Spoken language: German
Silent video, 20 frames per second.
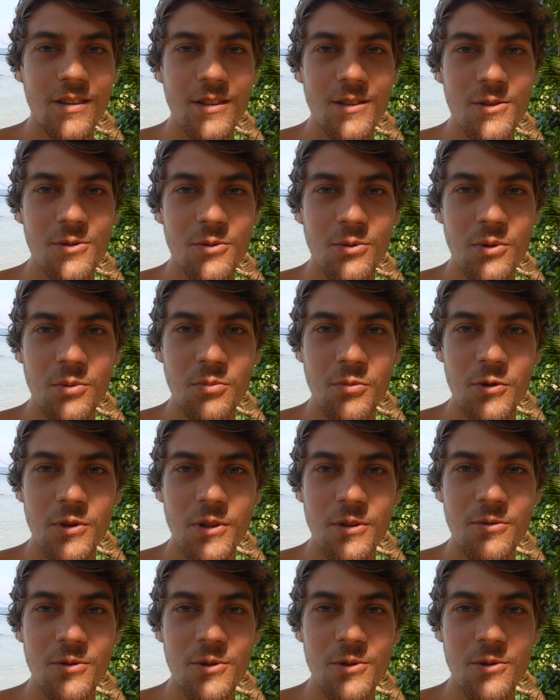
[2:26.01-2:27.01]
ganz gute
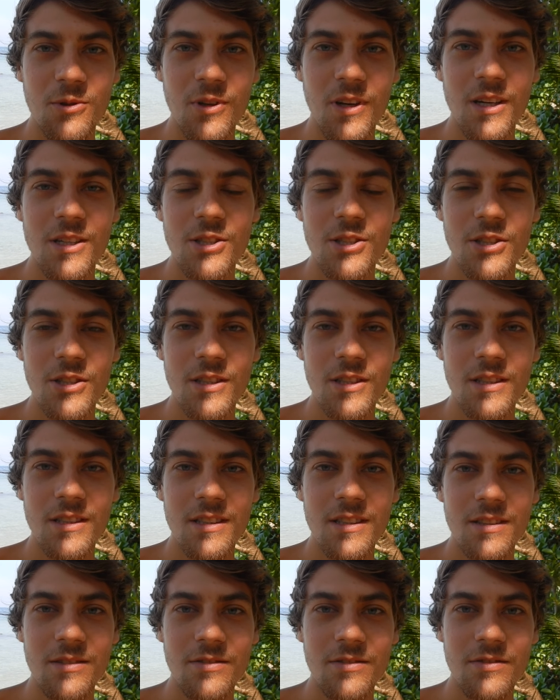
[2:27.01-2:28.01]
Bücher für so einen Einstieg
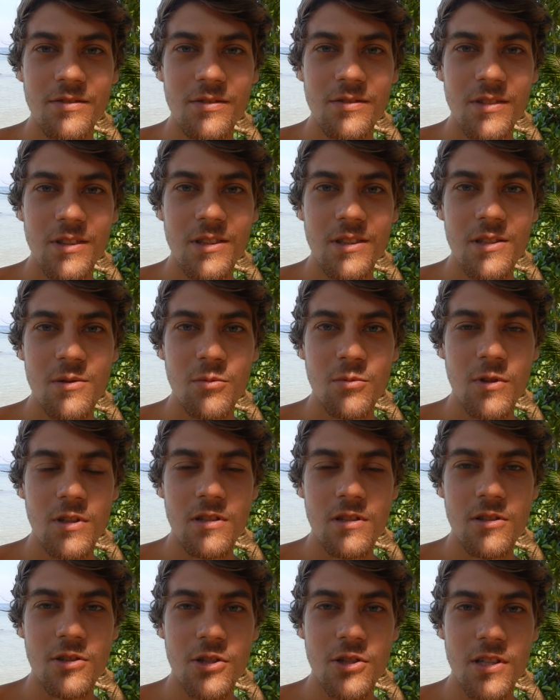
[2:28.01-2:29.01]
in diese
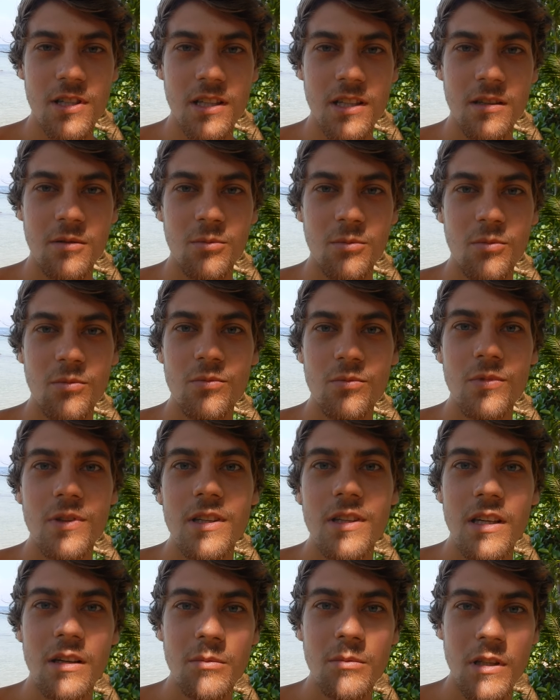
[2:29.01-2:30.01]
buddhistischen
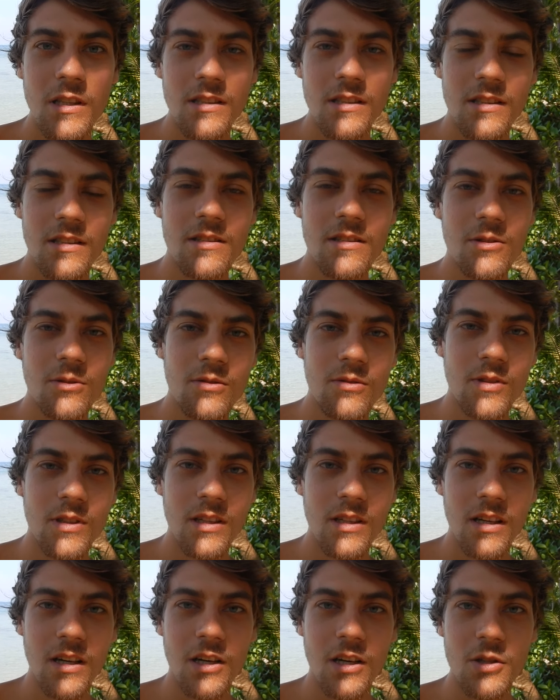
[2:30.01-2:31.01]
Themen, Gehmeditation
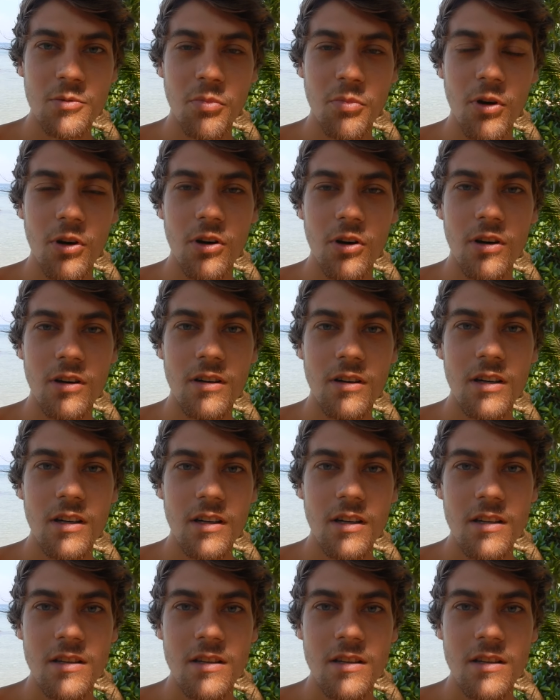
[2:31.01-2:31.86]
wird da angesprochen,